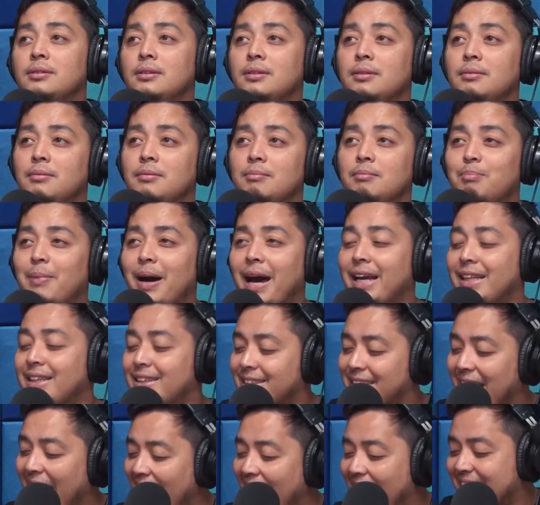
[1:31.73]
po. May saka,
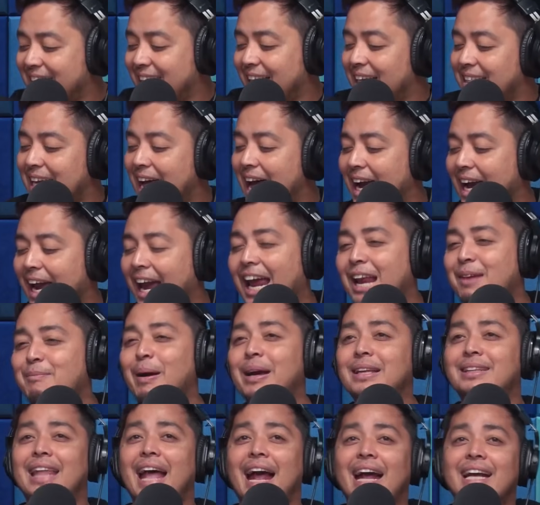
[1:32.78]
tax ka sa akin! May tax